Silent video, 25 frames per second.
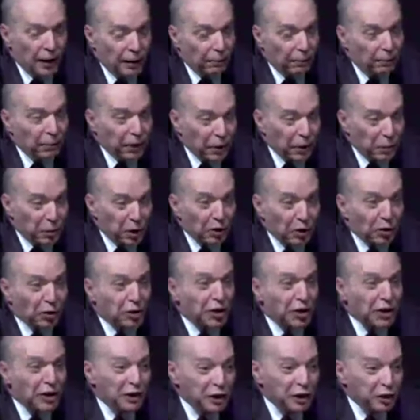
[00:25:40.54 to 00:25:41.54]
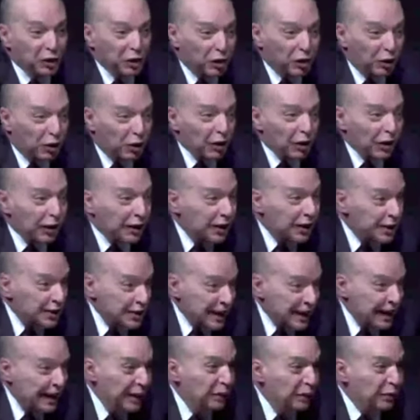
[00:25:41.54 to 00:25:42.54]
per quello che dirò e che
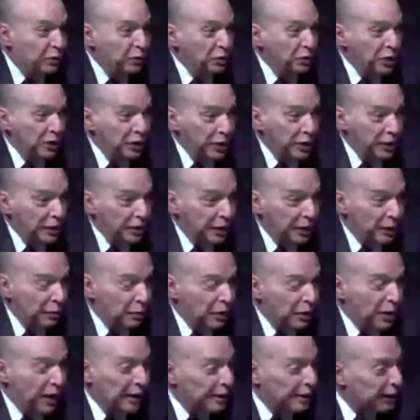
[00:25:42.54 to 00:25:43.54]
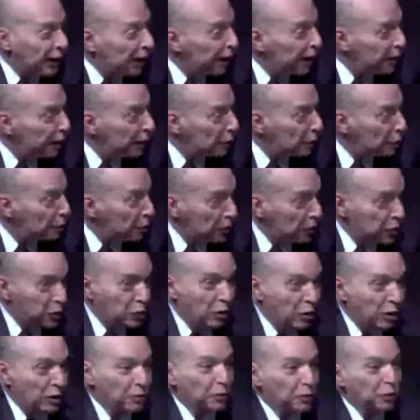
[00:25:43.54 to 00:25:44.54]
sento di dire in 40 anni di questo
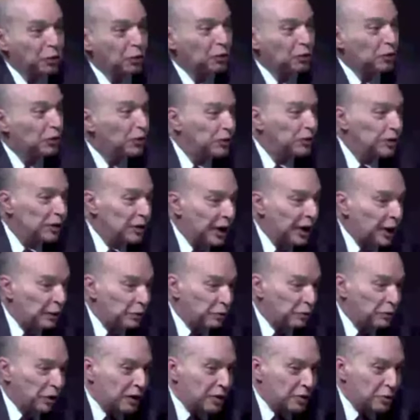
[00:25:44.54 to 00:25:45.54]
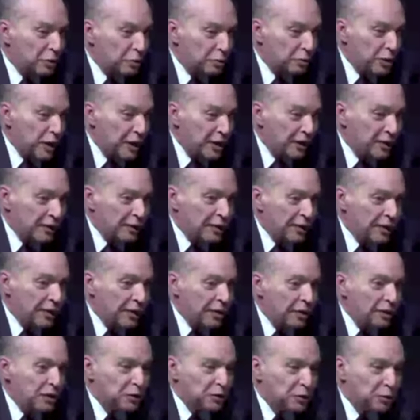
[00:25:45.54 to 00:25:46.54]
lavoro, nato da studente
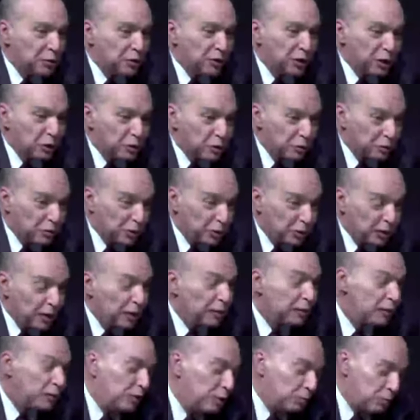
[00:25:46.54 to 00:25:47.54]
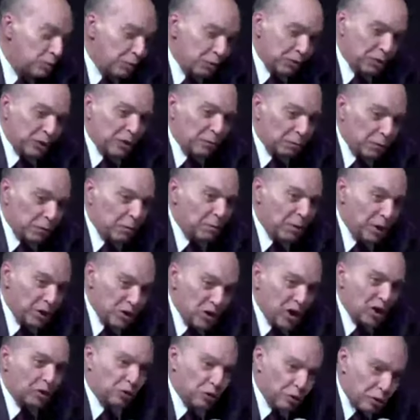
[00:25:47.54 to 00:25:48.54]
all'Istituto dei Tumori, quindi ho purtroppo
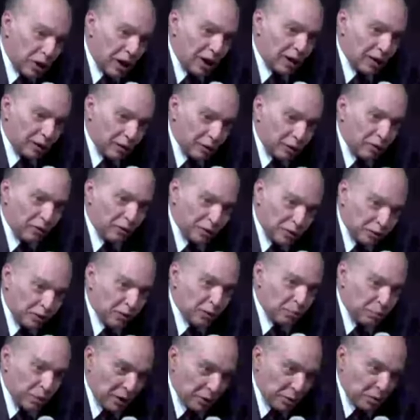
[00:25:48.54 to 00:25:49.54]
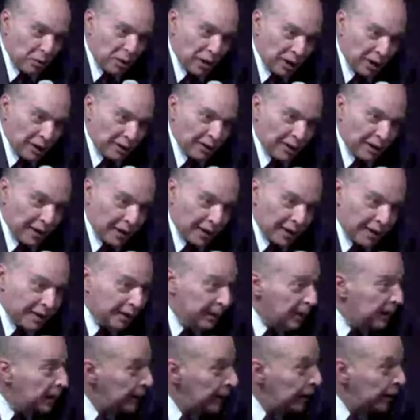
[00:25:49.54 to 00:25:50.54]
mangiato cancro per 40
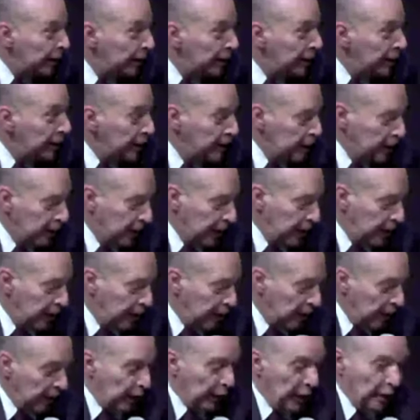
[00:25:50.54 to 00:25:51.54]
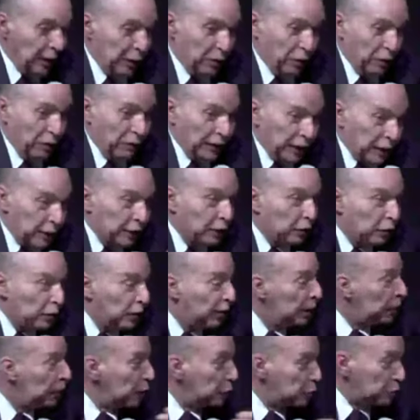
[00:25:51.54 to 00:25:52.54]
anni,
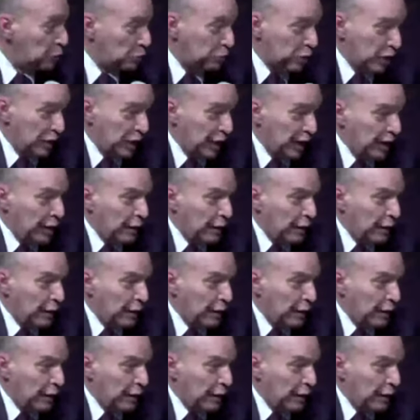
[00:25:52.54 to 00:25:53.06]
dove tutti gli